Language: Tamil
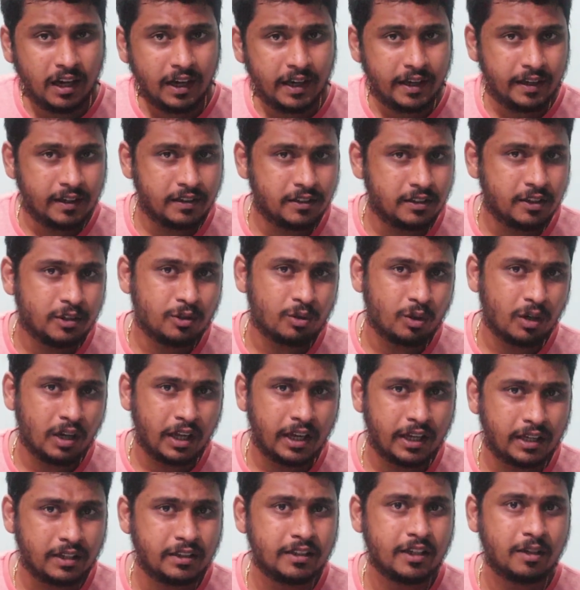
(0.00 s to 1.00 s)
ஆயிரத்தி
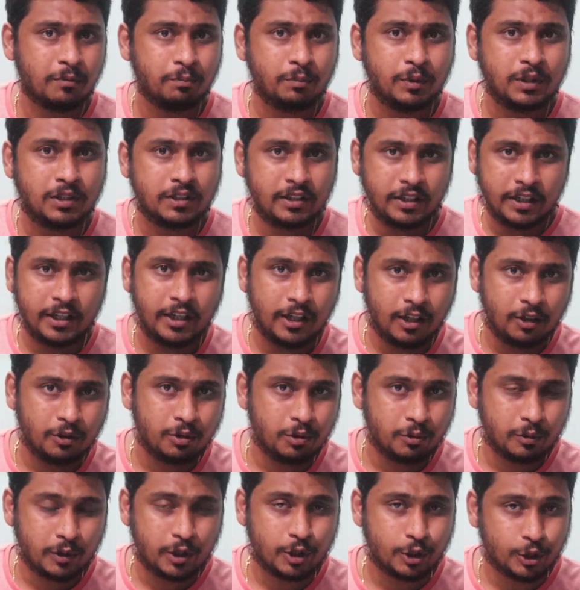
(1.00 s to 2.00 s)
தொள்ளாயிரத்தி ஐம்பத்தி
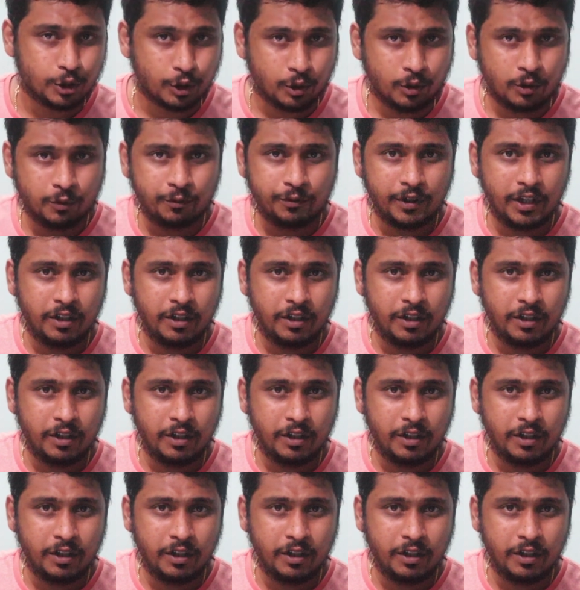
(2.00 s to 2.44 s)
ஏழாவது வருஷம்